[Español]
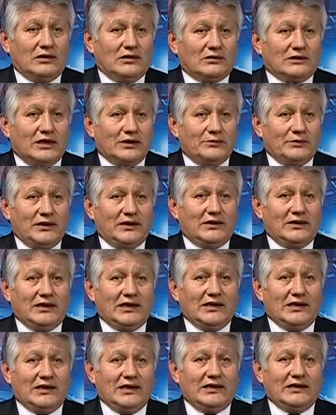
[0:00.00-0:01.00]
También
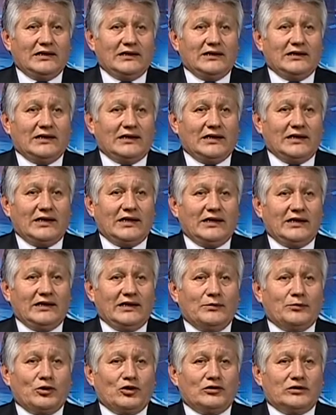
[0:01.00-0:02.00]
la ley que declara
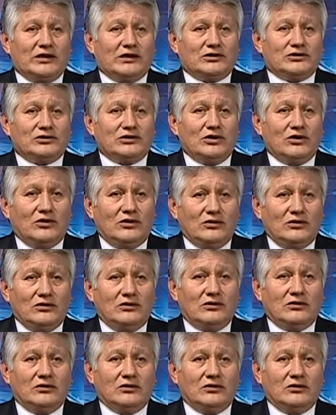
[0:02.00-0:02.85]
de protección,